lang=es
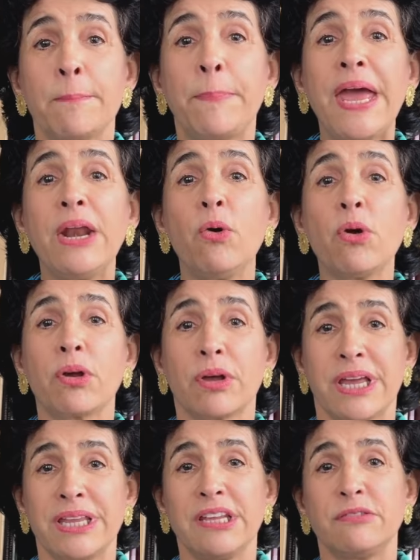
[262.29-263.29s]
pero
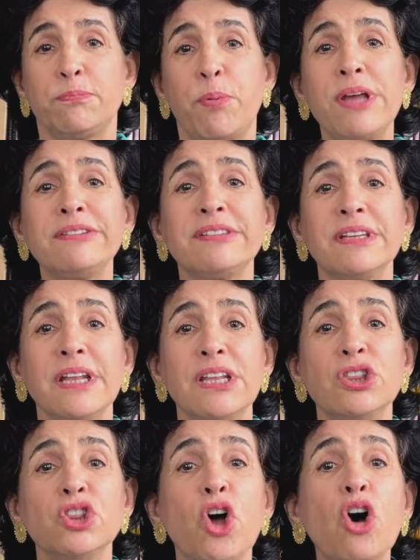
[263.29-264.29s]
que después
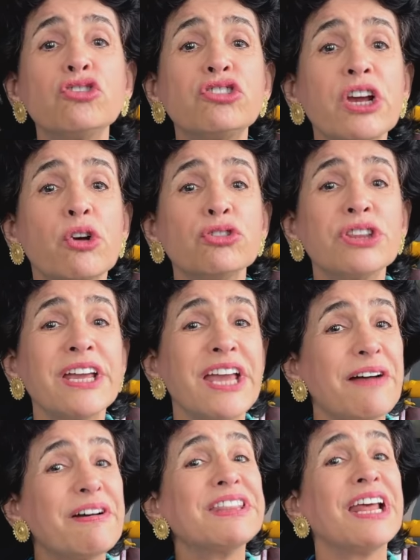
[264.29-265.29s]
no se
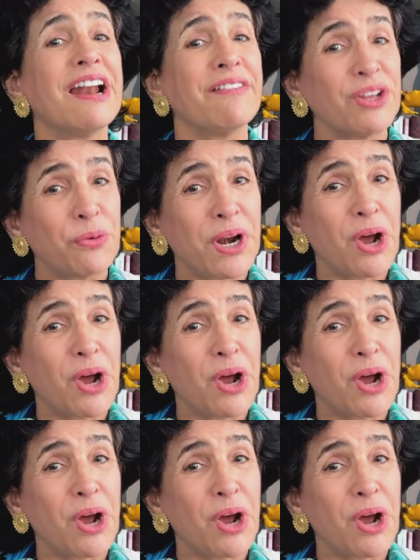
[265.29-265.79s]
contagiaban de la viruela